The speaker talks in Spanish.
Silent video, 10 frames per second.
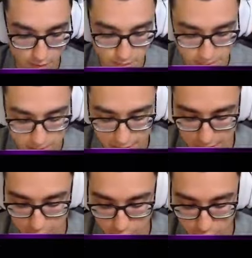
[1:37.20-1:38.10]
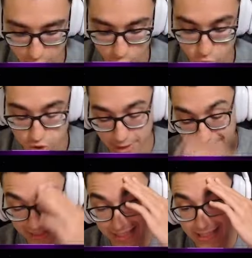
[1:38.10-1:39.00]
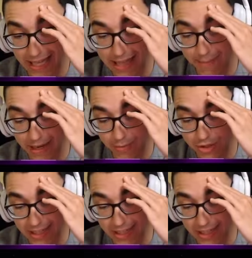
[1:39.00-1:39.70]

mía, me salió el anuncio. Hostia, vaya tilteada pegamos en